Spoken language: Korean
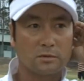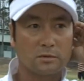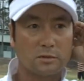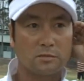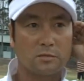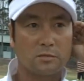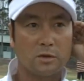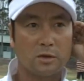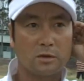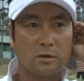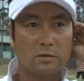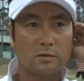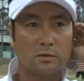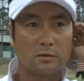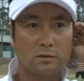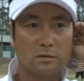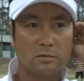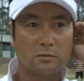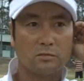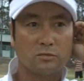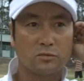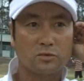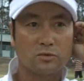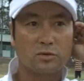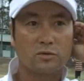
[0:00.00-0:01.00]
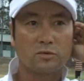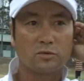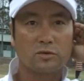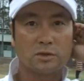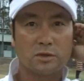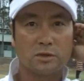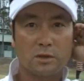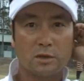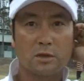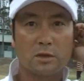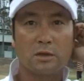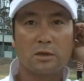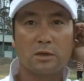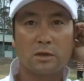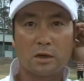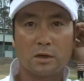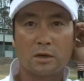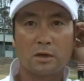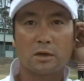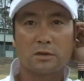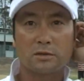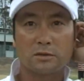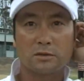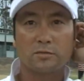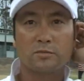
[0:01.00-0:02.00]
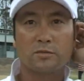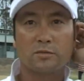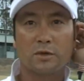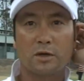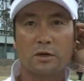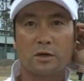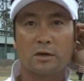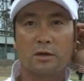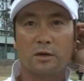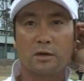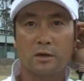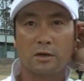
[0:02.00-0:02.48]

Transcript: 정말 무서운 신인이 될 것 같습니다.